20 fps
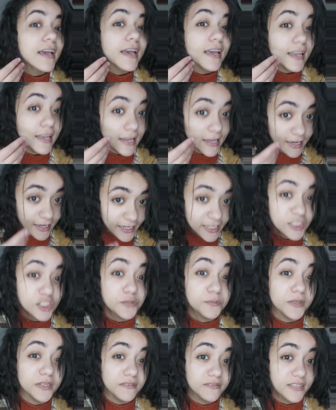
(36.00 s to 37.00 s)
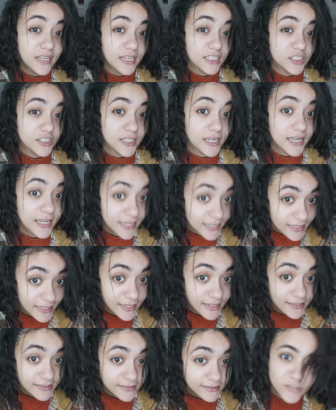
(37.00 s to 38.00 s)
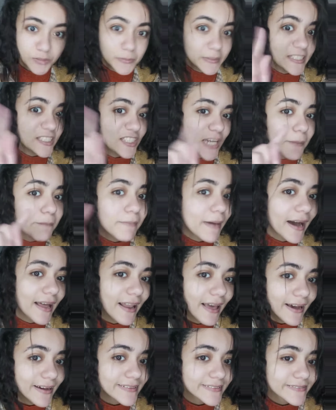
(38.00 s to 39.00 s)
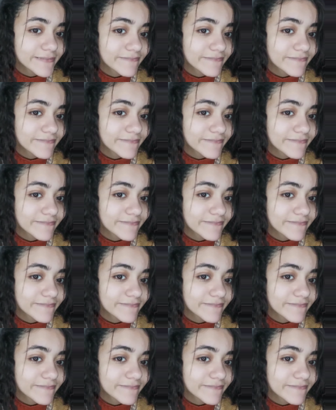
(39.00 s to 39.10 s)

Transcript: العيش بيفتح الشهيه مش بيشبع لا